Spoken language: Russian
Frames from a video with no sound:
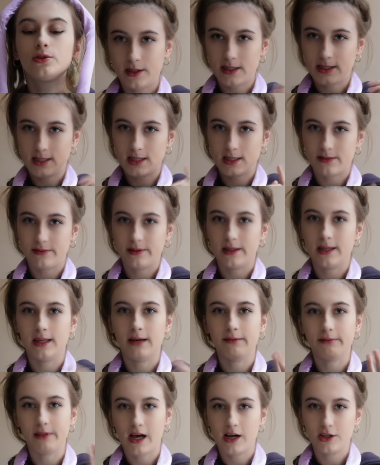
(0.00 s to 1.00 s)
Естественно,
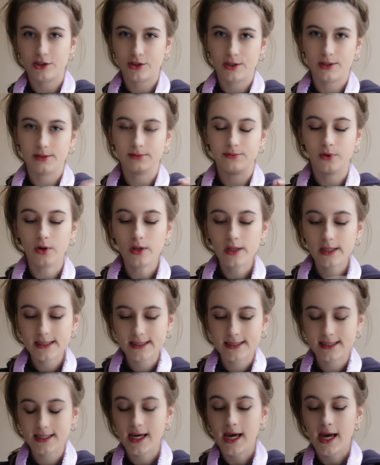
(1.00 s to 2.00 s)
на влажные
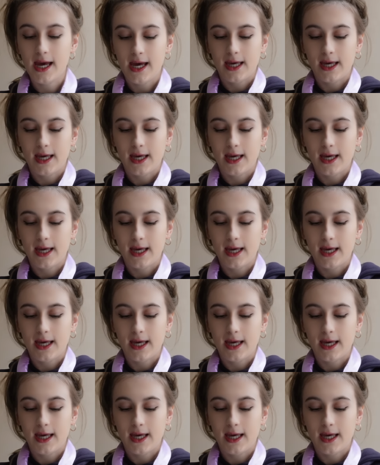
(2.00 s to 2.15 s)
волосы.